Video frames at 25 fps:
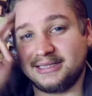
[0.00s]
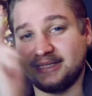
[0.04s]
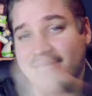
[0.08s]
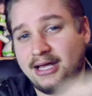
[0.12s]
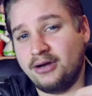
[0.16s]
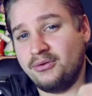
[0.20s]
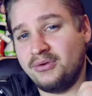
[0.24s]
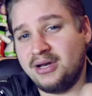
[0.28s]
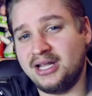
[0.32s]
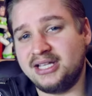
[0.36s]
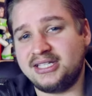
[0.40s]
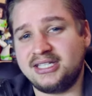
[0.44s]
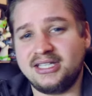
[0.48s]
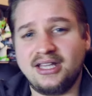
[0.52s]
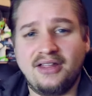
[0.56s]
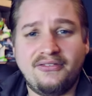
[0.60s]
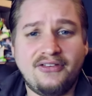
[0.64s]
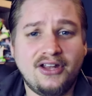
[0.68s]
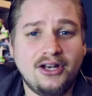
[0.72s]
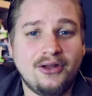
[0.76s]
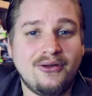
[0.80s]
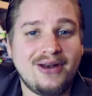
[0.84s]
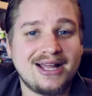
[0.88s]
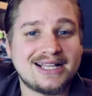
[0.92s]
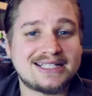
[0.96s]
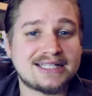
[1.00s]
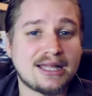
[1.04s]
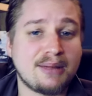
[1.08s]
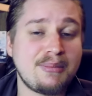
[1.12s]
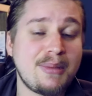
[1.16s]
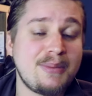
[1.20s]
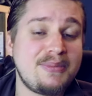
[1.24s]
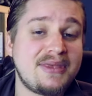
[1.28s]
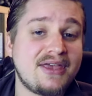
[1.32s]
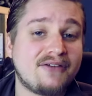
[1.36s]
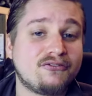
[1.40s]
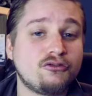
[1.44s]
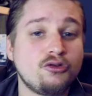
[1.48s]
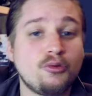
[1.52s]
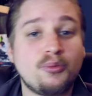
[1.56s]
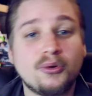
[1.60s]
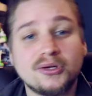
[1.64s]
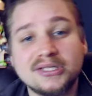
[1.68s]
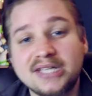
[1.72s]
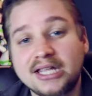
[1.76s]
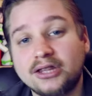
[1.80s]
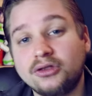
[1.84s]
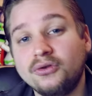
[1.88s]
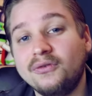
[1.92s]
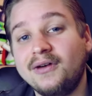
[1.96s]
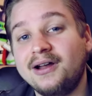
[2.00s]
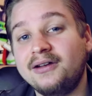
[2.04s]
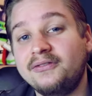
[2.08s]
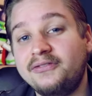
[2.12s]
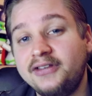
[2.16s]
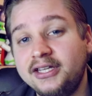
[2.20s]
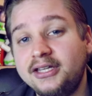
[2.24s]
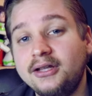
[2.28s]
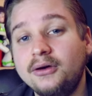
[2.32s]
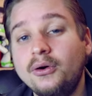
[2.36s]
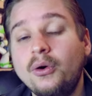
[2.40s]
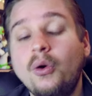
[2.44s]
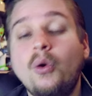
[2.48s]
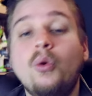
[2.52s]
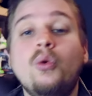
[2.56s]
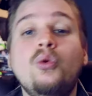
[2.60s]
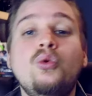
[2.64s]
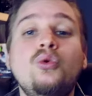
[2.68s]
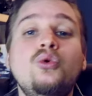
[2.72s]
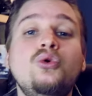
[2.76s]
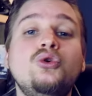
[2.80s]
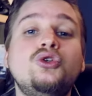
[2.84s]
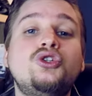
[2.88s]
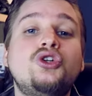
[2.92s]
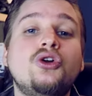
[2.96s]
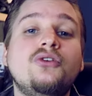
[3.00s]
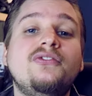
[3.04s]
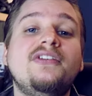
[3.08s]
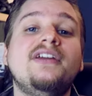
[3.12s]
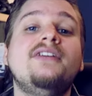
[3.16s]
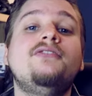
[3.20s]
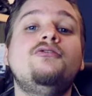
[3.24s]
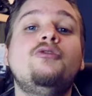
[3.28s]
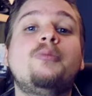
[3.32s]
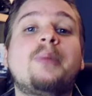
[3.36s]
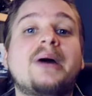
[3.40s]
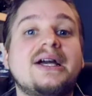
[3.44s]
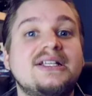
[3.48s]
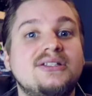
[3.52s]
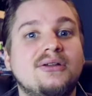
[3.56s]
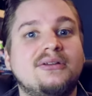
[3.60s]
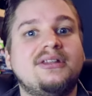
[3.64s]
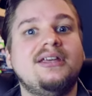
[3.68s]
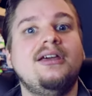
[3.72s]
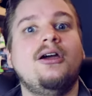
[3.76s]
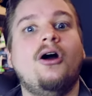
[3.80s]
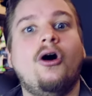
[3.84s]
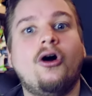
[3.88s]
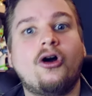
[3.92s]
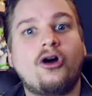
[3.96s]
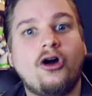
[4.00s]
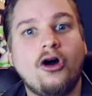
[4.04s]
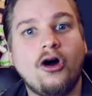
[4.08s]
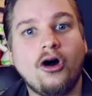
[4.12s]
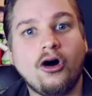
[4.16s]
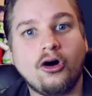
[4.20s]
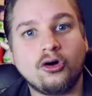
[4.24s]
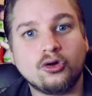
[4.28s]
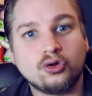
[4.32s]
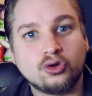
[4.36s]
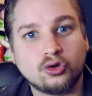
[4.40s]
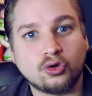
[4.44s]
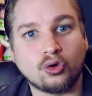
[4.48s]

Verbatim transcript: Salut les cinéphiles de l'extrême et bienvenue pour cette nouvelle vidéo où je vais vous présenter encore